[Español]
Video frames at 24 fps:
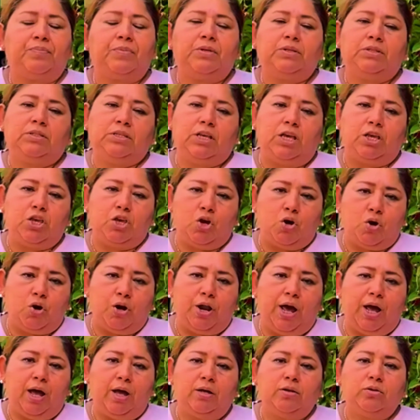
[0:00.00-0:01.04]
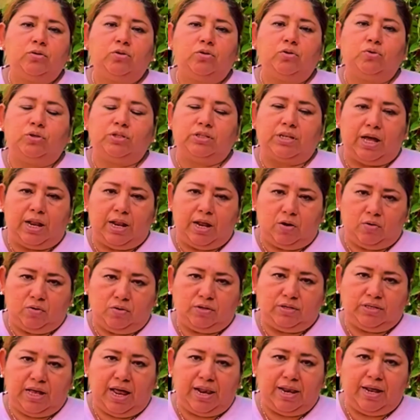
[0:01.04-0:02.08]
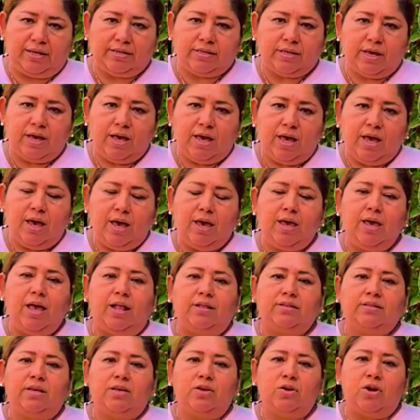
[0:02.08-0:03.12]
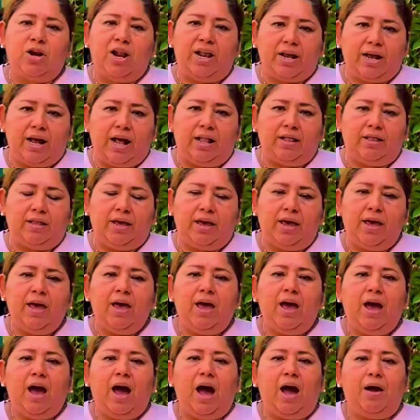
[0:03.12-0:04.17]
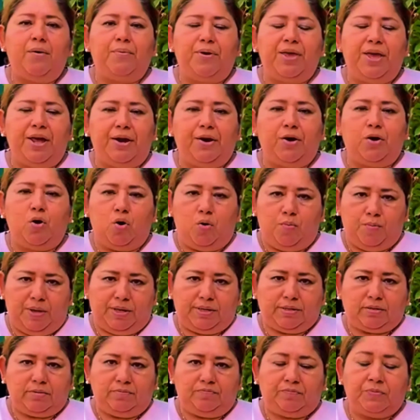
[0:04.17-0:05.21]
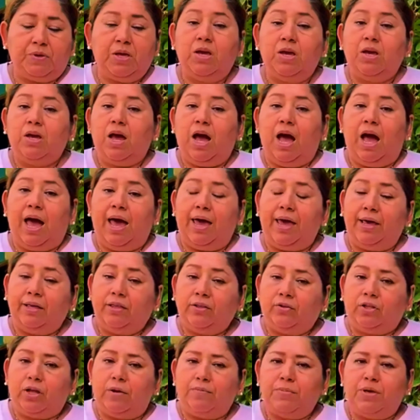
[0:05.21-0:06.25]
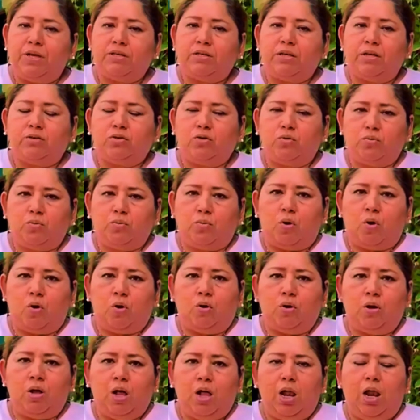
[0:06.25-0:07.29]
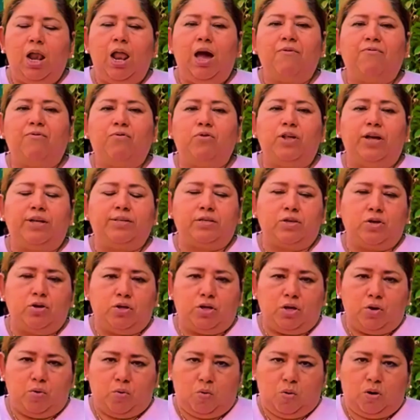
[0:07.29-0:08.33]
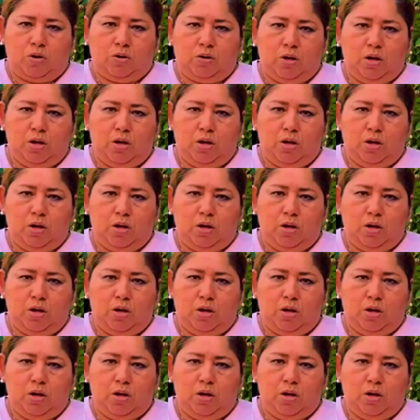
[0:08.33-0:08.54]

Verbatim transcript: señora Susana González, y al señor alcalde Javier Gómez. A esto también se sumó la Fundación de Wolf.